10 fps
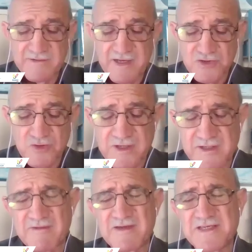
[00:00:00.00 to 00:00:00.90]
de eso que
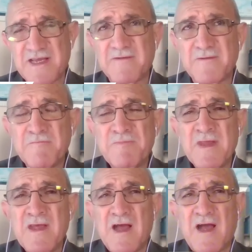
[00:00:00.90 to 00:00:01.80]
estás diciendo.
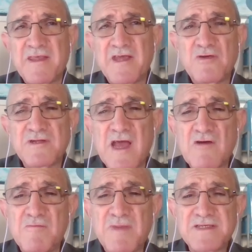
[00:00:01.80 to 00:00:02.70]
Ayer yo estaba
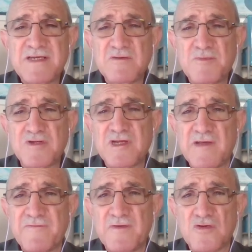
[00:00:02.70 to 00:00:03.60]
conversando por
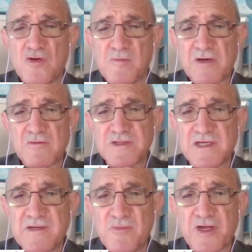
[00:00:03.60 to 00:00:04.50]
teléfono con Omar
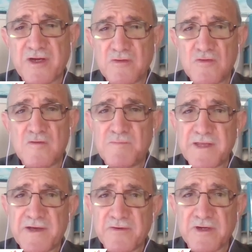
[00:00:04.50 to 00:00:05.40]
González Moreno, un
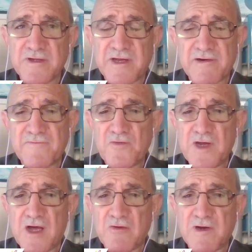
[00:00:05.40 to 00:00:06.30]
compañero que está
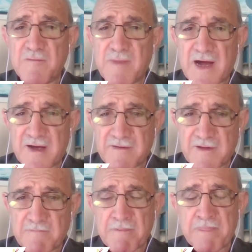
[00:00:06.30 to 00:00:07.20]
refugiado en la
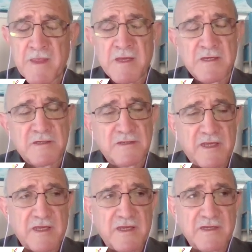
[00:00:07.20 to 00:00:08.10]
Embajada
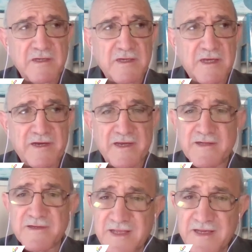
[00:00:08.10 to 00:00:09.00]
de
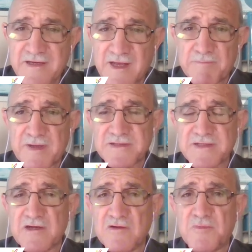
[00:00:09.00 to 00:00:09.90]
Argentina,
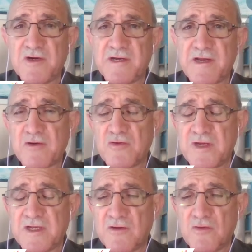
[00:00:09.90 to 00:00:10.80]
perseguido por la
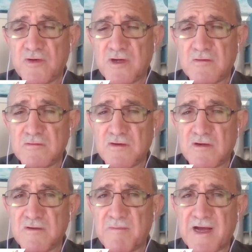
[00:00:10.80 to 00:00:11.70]
narcodictadura, junto
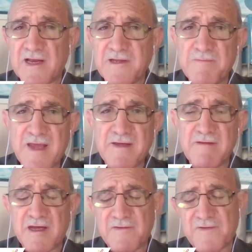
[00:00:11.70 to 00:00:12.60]
con Magalí Meda,
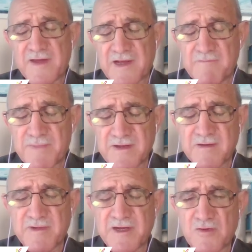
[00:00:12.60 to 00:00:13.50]
jefa de campaña
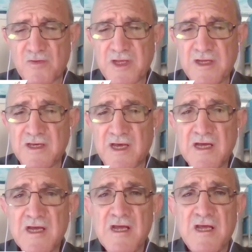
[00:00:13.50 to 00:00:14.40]
María Corina,
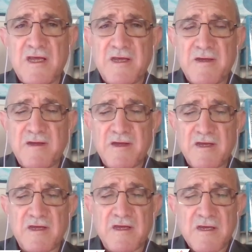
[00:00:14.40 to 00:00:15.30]

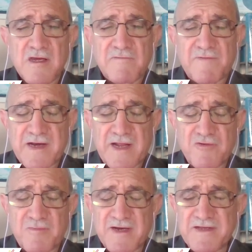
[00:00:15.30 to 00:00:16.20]
eh, Fernando
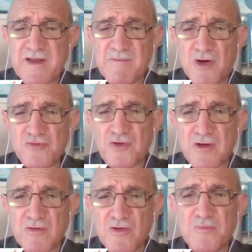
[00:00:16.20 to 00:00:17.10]
Martínez Mótola,
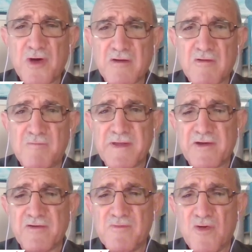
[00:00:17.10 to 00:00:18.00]
un grupo de
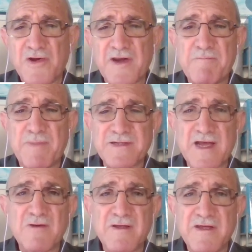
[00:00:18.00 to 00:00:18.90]
compañeros muy
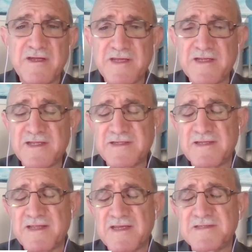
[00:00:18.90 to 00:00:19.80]
respetables de distintas
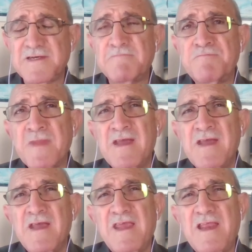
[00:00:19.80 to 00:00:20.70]
tendencias.
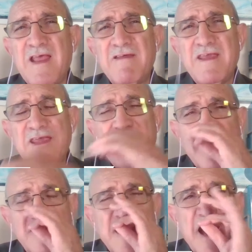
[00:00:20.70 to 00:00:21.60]
y
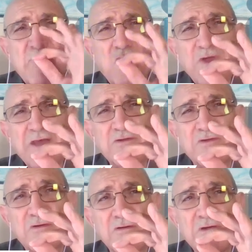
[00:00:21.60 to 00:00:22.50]
estábamos viendo